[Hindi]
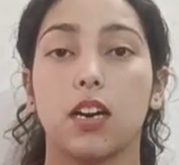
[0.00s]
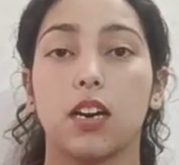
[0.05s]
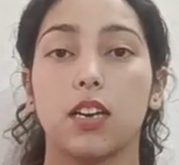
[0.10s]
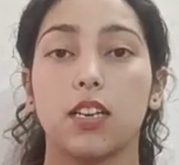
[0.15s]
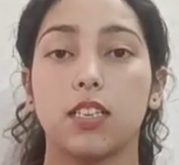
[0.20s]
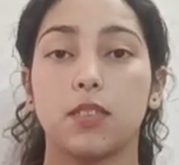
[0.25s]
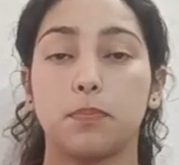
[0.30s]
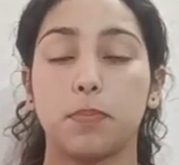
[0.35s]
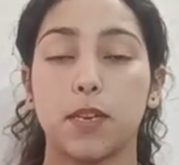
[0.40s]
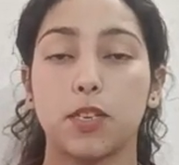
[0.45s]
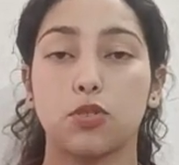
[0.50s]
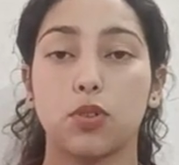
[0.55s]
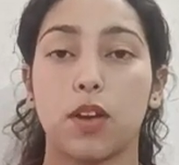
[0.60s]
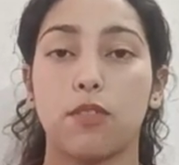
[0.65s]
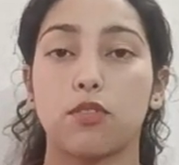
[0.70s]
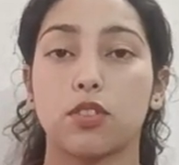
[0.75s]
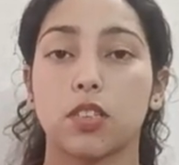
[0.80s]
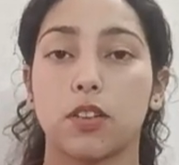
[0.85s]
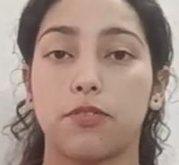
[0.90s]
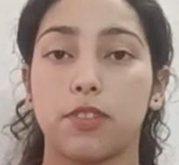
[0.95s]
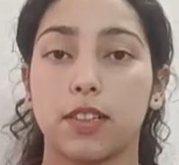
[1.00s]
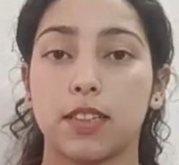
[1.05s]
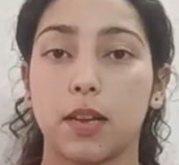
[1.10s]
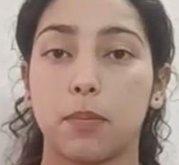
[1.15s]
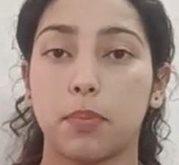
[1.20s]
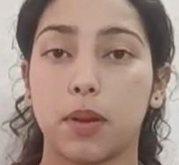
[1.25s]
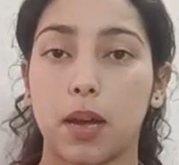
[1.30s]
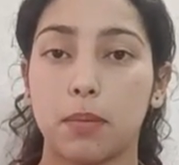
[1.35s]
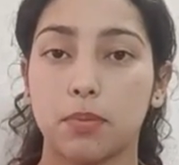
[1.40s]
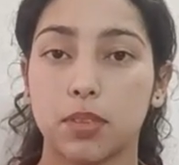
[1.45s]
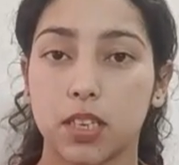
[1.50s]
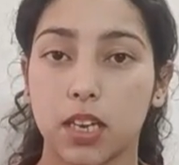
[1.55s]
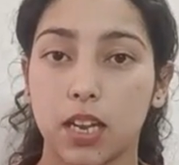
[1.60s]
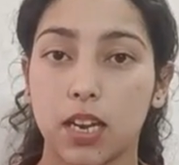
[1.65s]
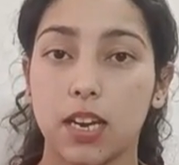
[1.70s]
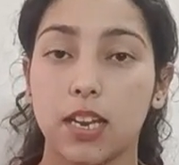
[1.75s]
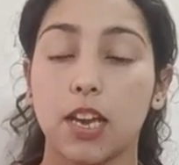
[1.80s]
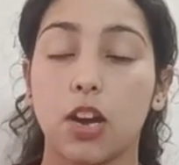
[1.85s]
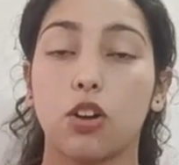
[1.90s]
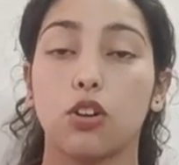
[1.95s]
इस पे जो है वो सफलता प्राप्त कर
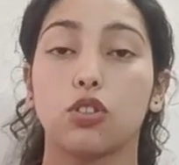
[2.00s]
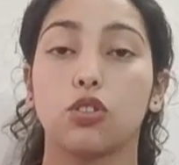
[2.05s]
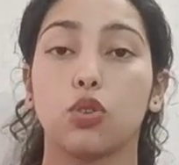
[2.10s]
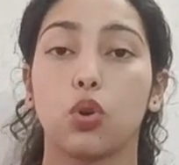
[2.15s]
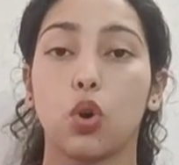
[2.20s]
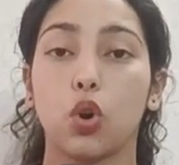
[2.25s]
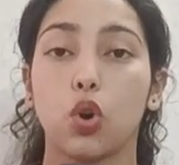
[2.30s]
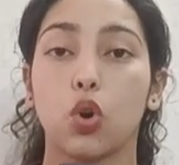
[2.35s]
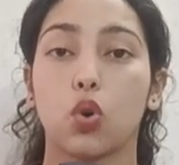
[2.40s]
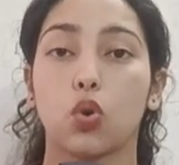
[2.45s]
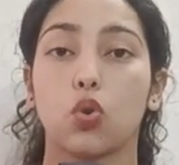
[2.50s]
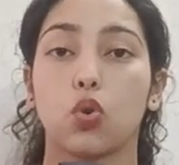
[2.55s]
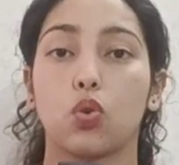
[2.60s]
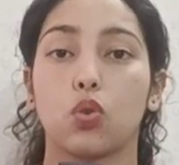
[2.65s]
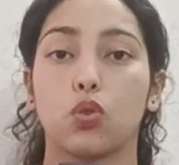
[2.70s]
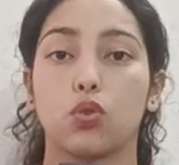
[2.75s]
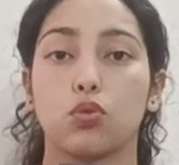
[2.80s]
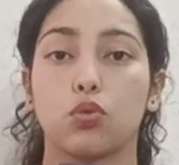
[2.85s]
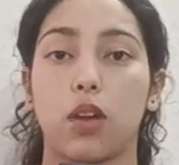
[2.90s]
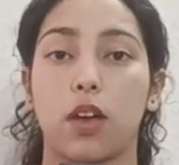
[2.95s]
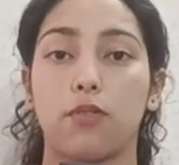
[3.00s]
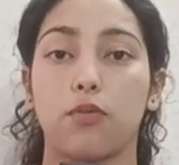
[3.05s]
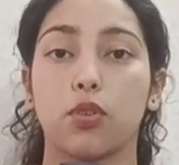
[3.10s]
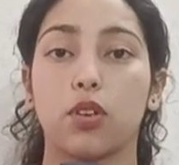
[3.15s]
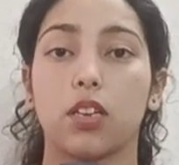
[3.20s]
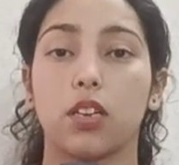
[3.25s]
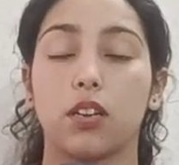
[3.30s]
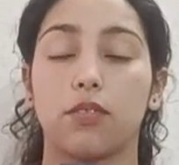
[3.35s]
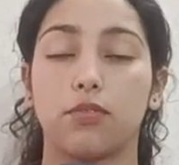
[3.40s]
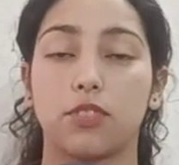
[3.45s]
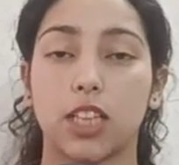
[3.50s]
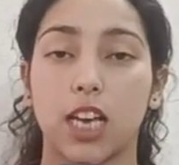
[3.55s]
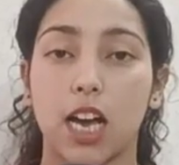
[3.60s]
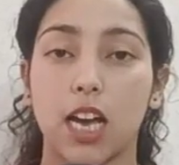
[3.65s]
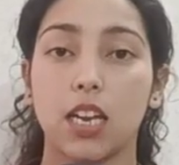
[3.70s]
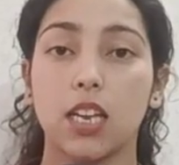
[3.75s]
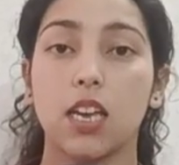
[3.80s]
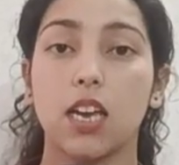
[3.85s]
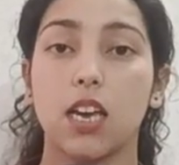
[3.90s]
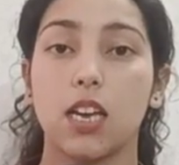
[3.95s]
ली है और दो लोगों को जो है वो
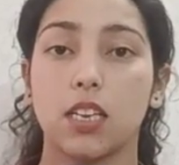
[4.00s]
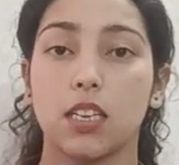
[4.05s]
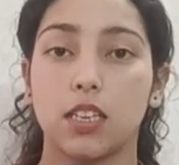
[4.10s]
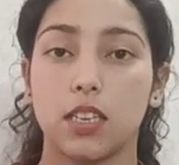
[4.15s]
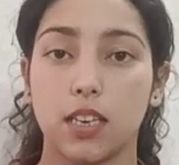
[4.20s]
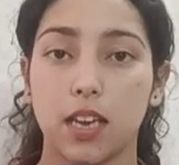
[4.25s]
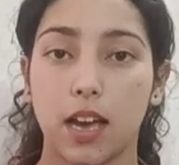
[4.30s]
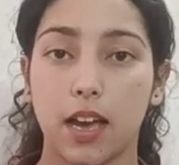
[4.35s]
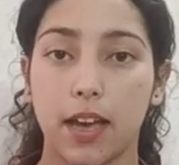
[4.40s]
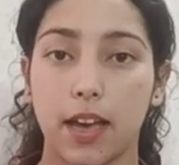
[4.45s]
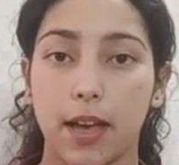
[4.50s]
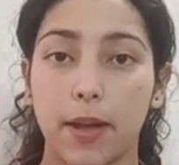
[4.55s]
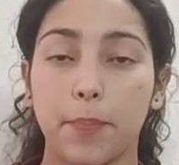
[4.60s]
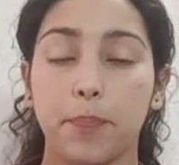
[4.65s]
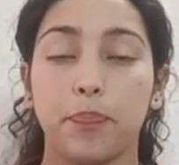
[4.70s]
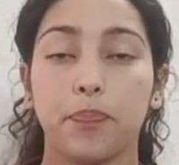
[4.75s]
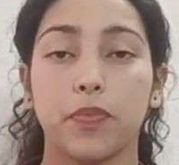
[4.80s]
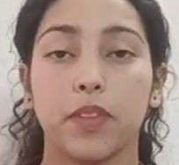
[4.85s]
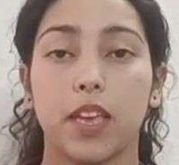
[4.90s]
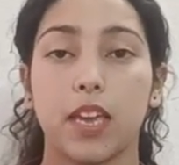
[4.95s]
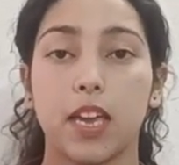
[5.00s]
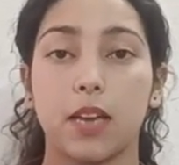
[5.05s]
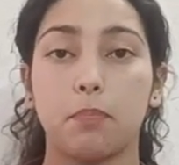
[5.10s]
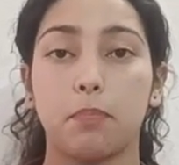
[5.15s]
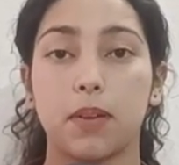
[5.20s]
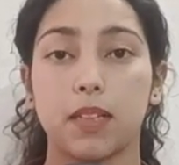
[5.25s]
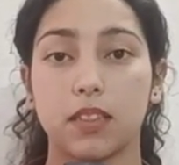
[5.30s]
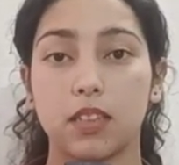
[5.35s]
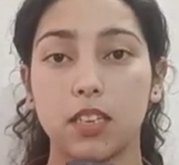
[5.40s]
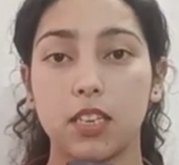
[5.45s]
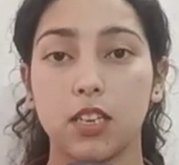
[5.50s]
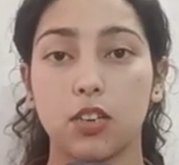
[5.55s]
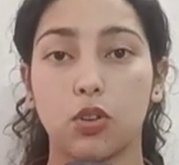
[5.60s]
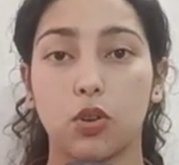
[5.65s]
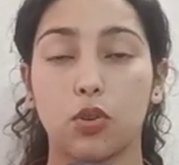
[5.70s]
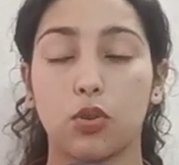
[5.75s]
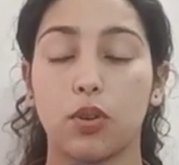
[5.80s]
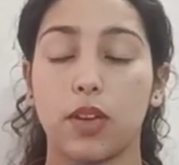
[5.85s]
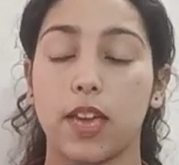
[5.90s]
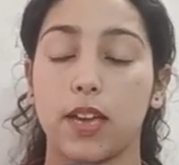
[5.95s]
गिरफ़्तार किया है एक पत्नी को
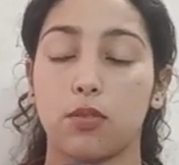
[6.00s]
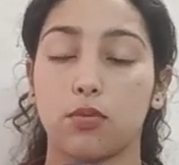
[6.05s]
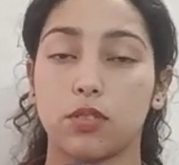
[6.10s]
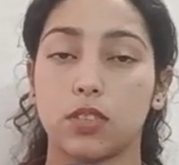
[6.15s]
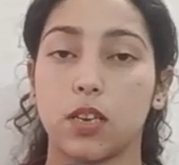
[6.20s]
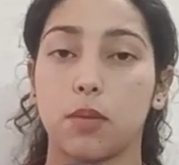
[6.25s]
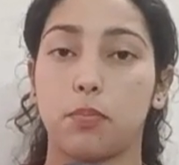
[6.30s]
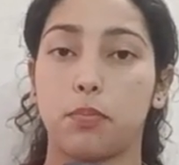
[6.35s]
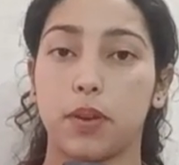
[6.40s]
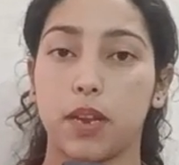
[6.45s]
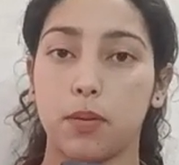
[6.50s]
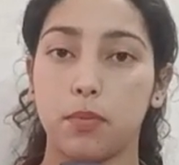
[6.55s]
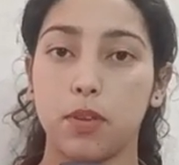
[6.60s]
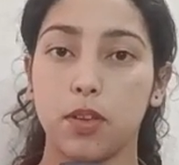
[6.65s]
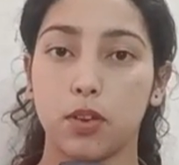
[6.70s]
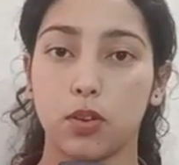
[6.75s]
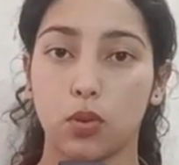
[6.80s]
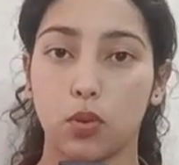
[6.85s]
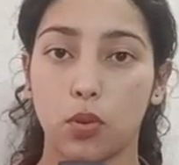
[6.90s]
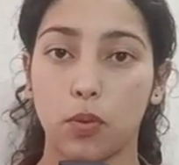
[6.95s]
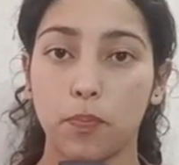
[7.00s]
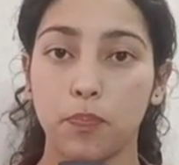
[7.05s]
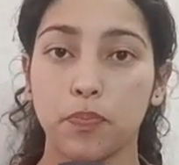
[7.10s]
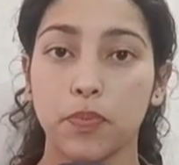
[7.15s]
और एक उसके प्रेमी को